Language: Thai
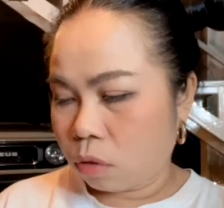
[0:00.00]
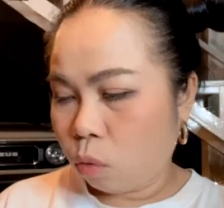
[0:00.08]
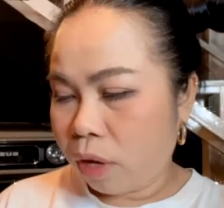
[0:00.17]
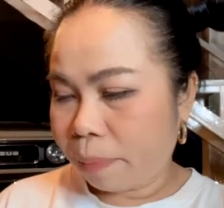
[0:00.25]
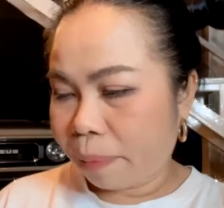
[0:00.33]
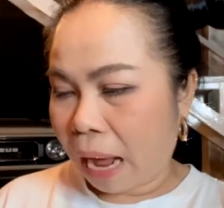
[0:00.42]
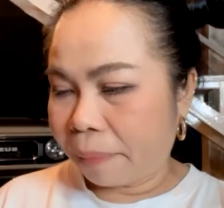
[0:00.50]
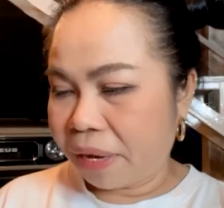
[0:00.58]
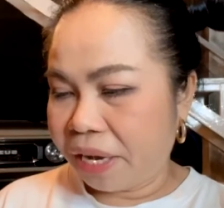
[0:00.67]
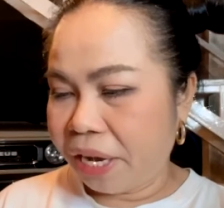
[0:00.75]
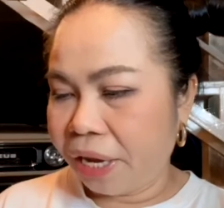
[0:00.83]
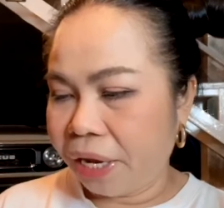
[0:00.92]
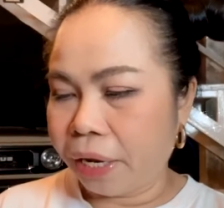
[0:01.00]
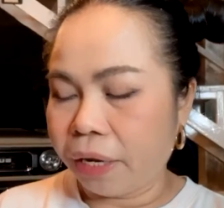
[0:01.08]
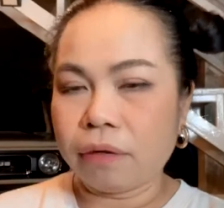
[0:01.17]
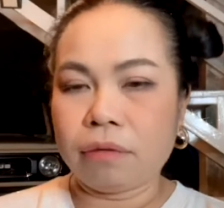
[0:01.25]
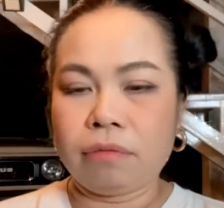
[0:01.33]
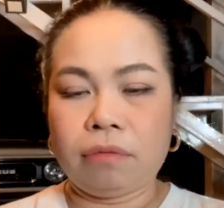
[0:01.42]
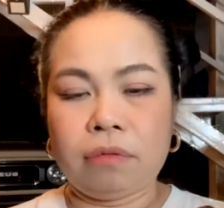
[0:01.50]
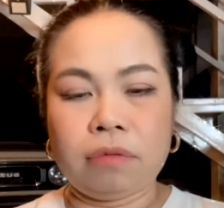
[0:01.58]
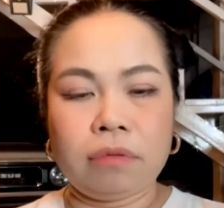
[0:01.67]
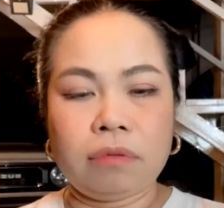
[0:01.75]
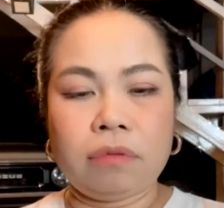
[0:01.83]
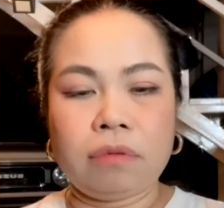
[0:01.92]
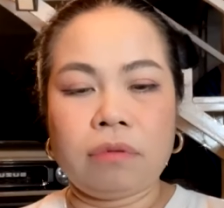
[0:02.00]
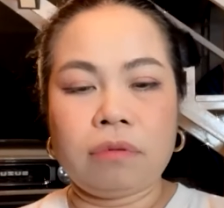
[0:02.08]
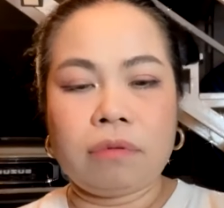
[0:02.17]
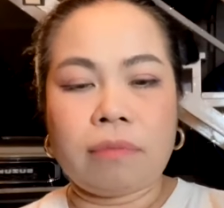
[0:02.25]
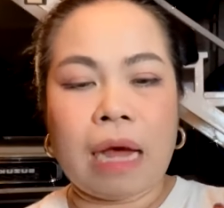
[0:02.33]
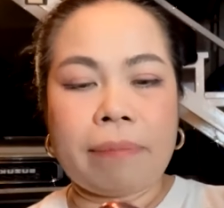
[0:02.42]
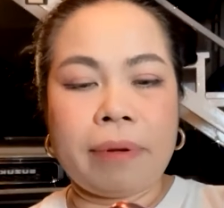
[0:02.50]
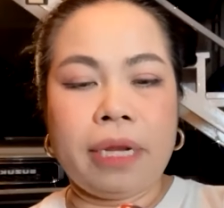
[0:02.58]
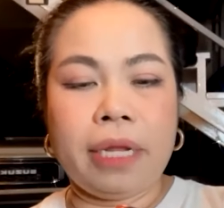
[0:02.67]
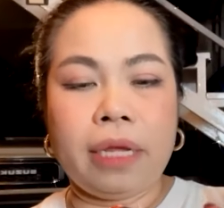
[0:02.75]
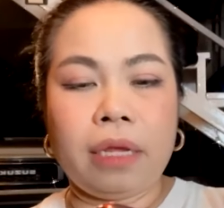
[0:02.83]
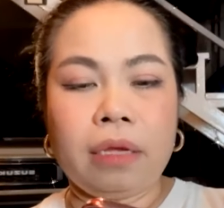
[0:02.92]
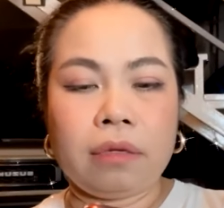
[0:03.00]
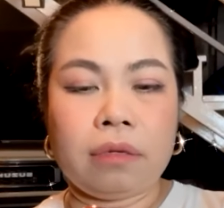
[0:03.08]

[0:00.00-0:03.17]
อุ้ยภาพนี้ดี ภาพนี้ดี